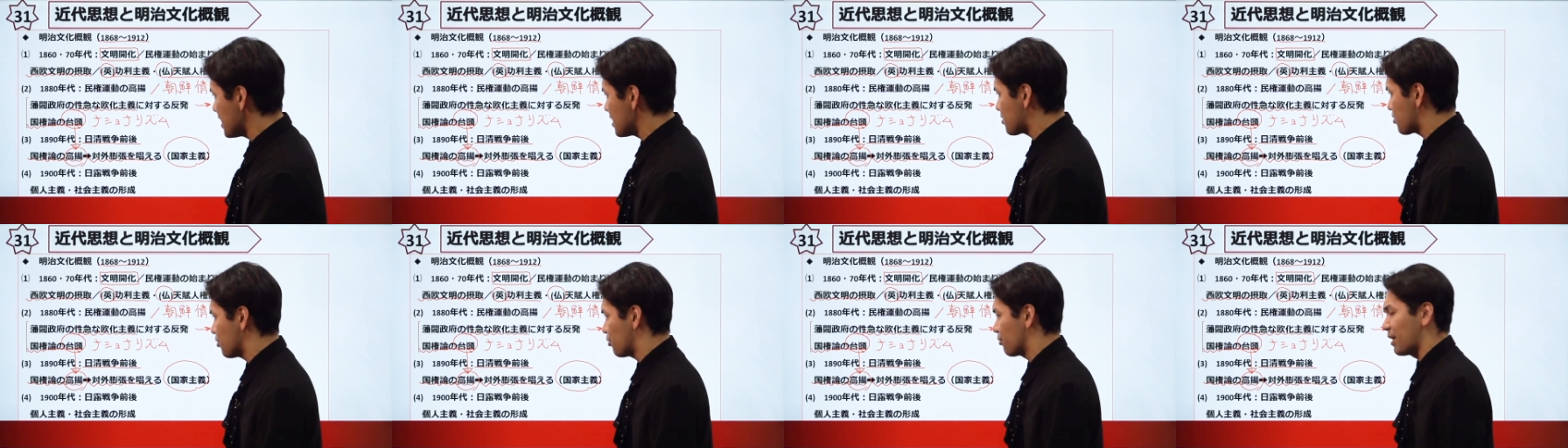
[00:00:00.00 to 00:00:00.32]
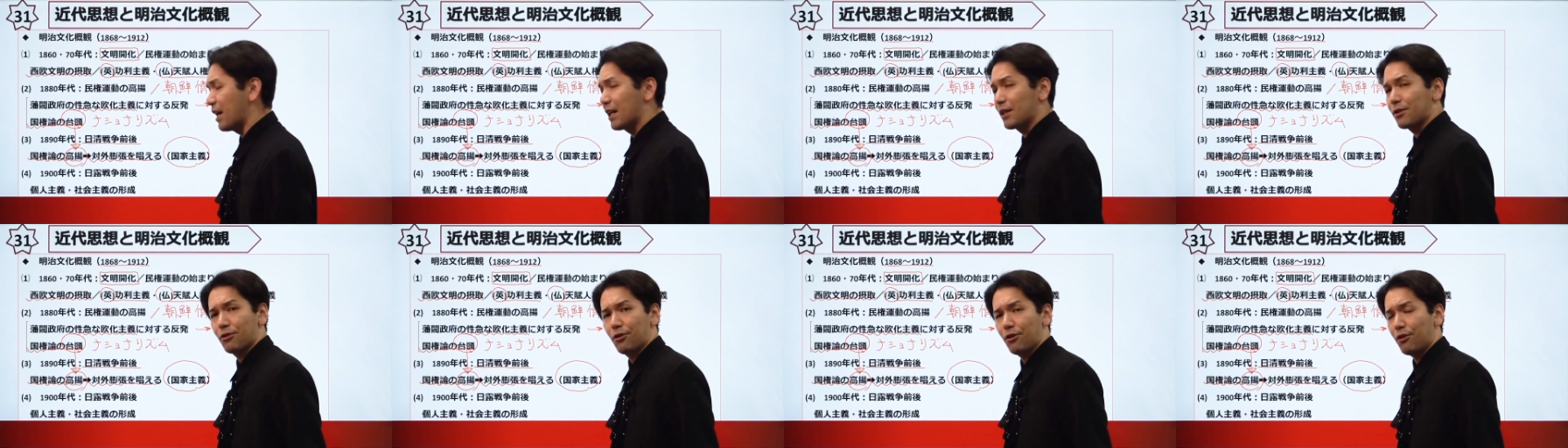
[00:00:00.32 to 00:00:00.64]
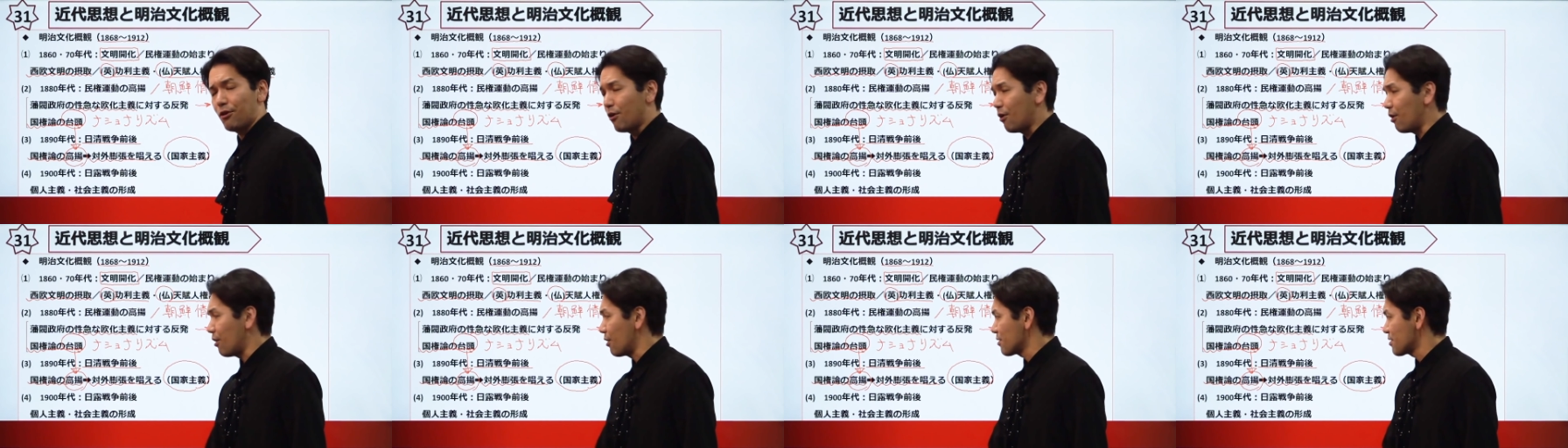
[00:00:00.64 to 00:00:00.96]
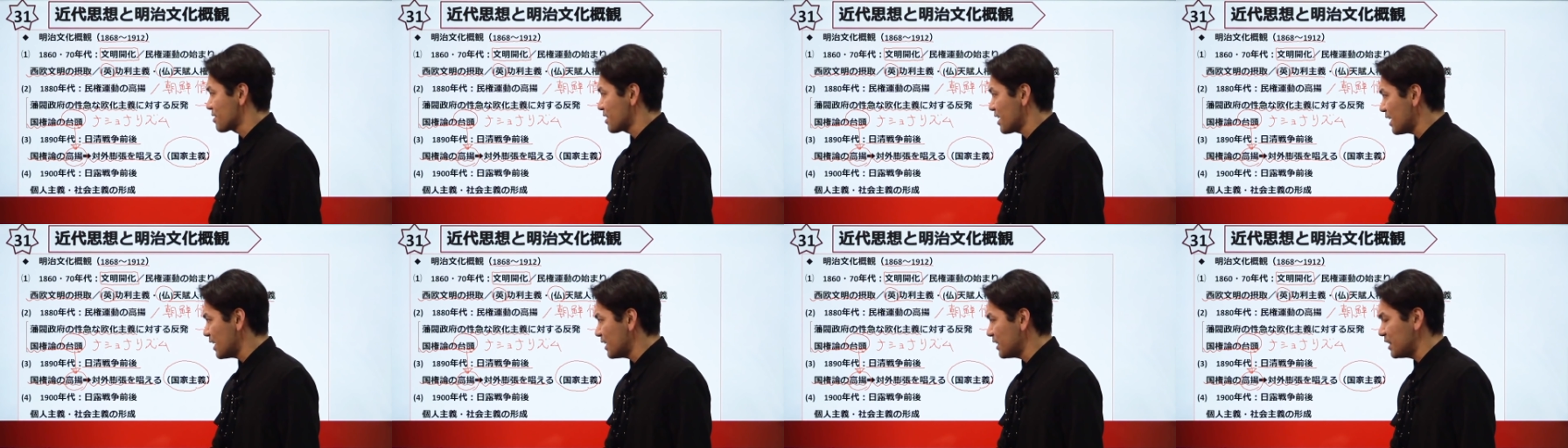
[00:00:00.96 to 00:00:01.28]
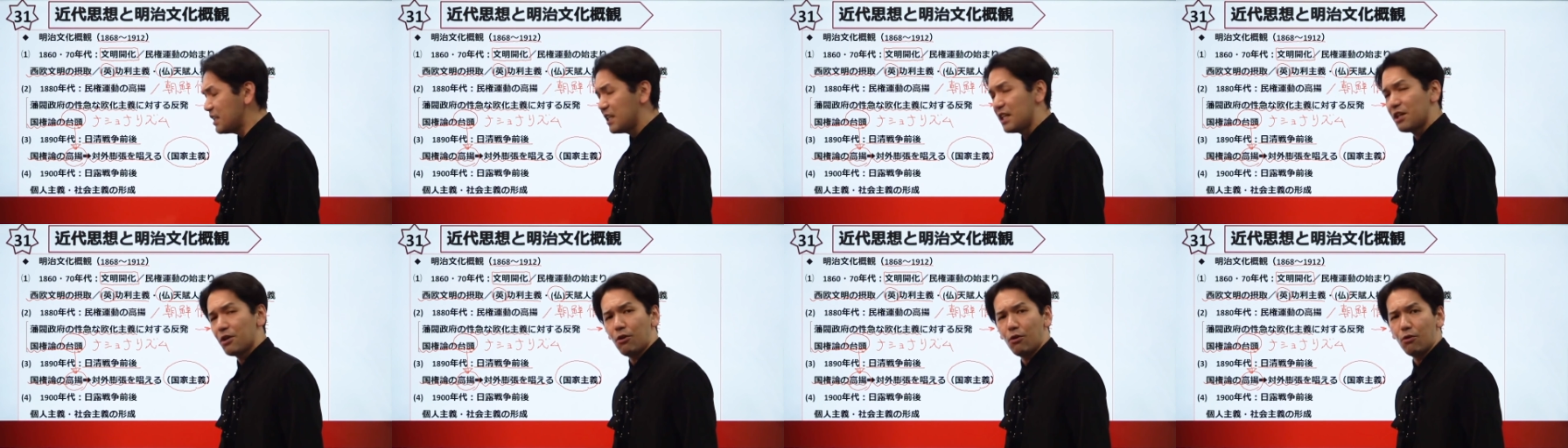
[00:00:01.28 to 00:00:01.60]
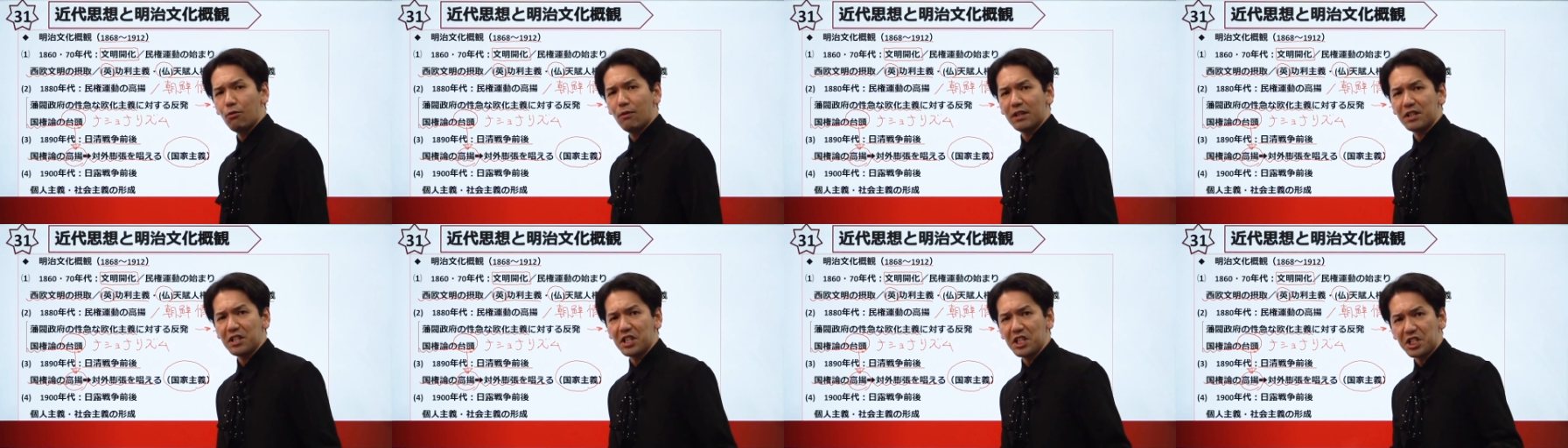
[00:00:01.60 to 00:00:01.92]
争の後、さらに日本
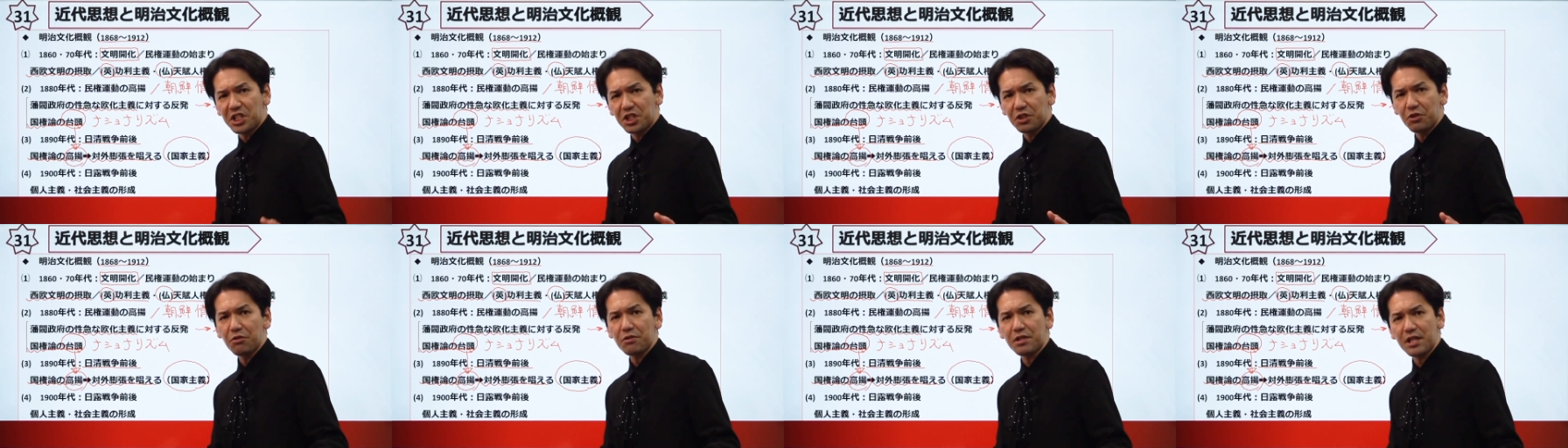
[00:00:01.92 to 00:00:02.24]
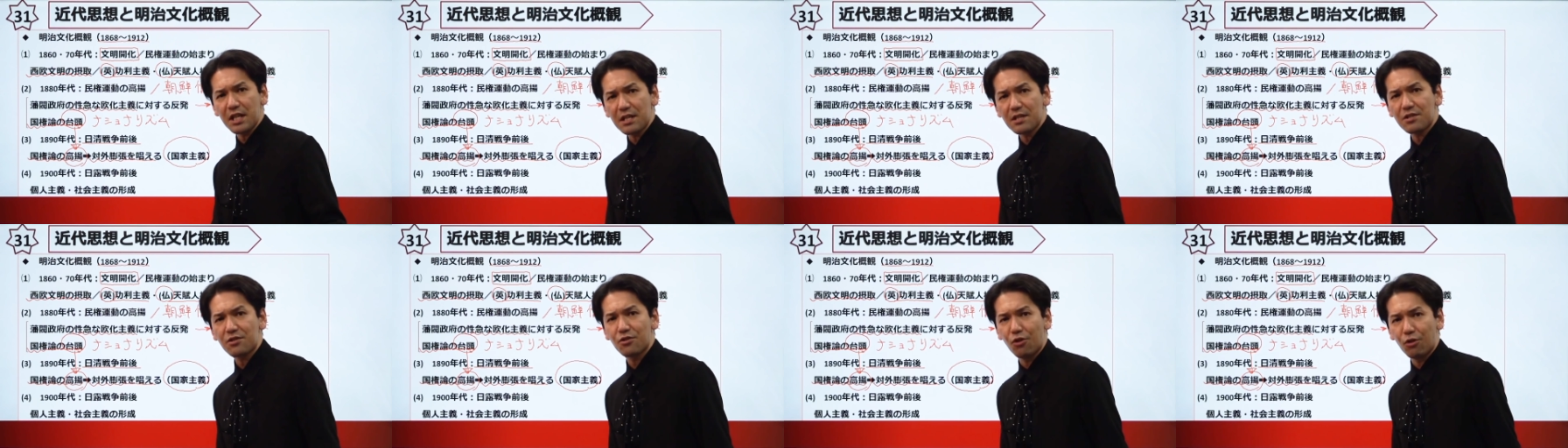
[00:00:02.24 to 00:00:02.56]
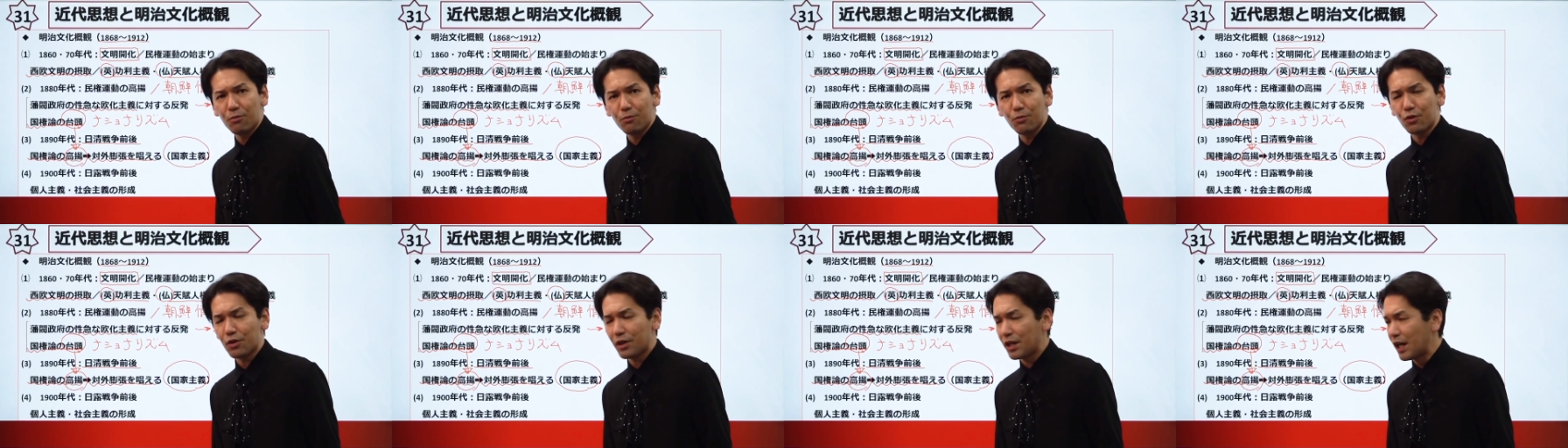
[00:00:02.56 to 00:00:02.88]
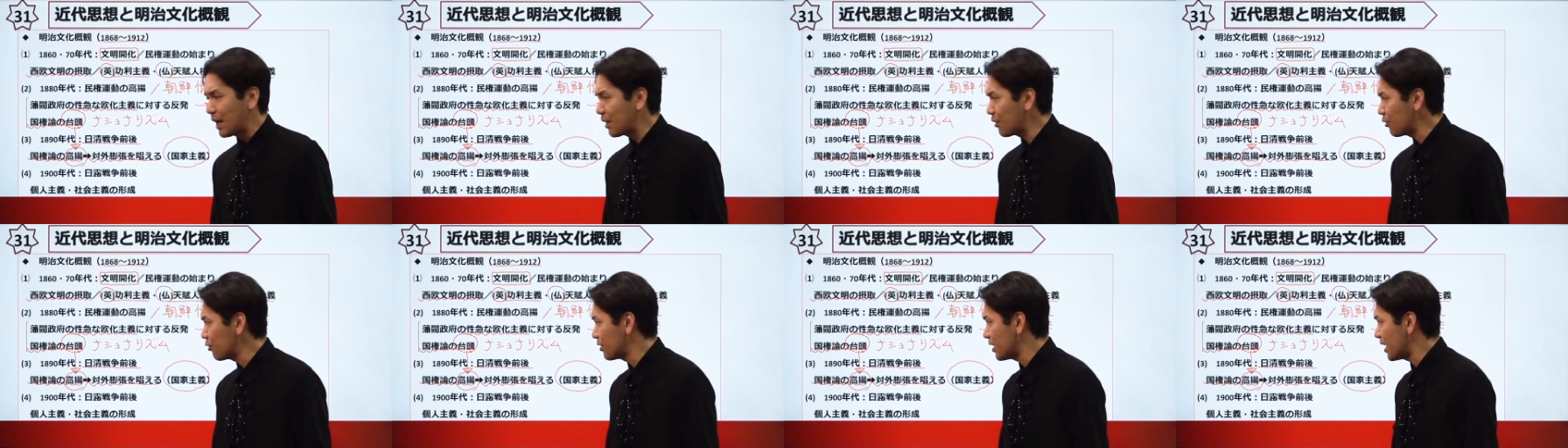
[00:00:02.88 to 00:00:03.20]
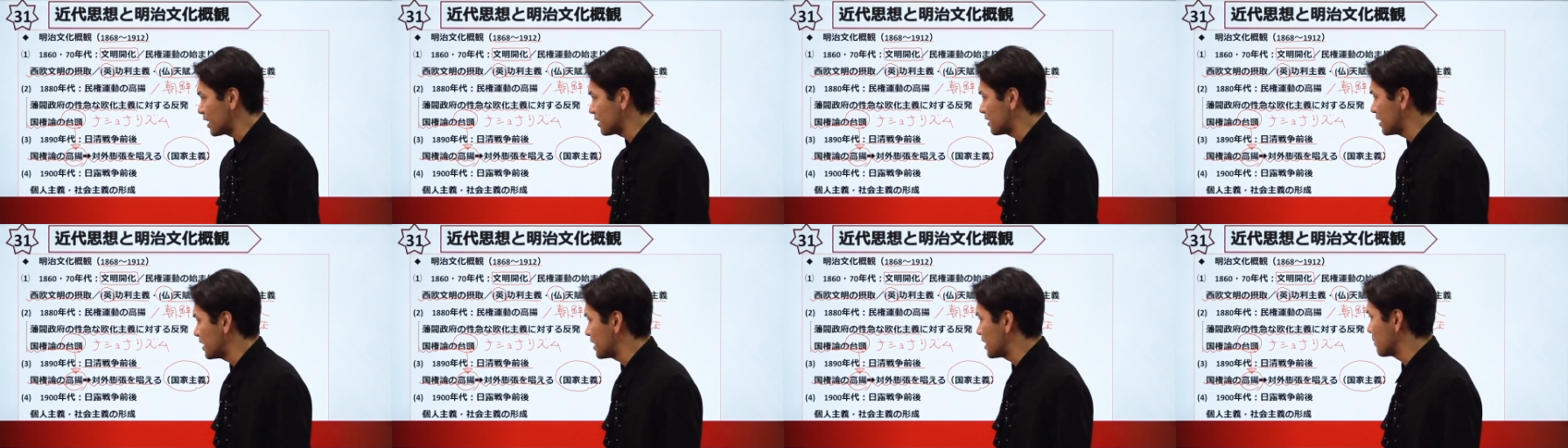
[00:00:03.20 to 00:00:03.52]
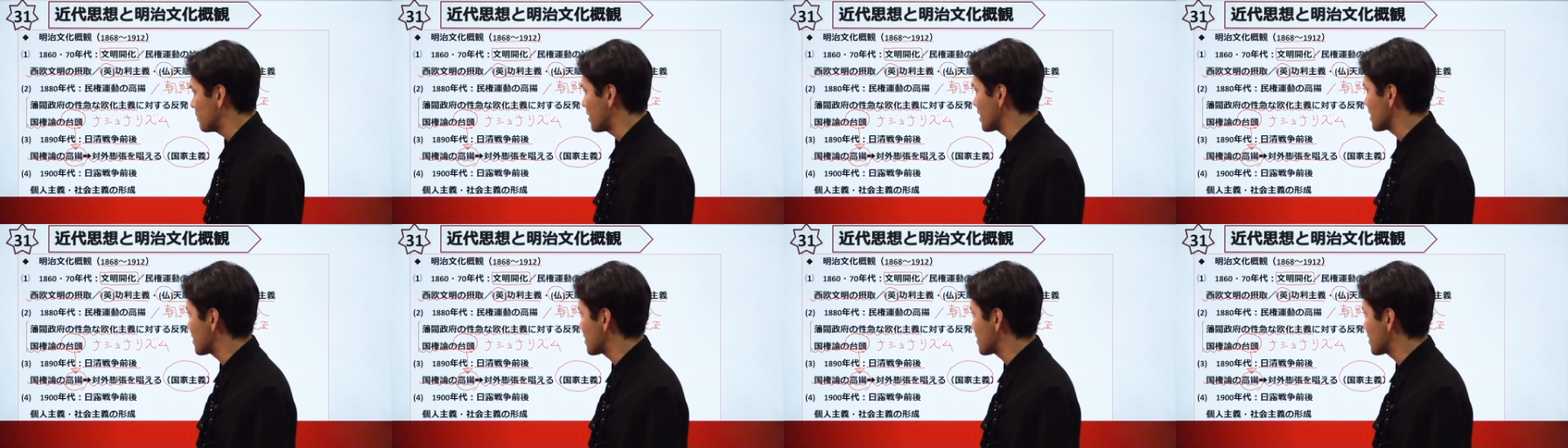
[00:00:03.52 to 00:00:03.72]
は日露戦争を迎えるようになっていきま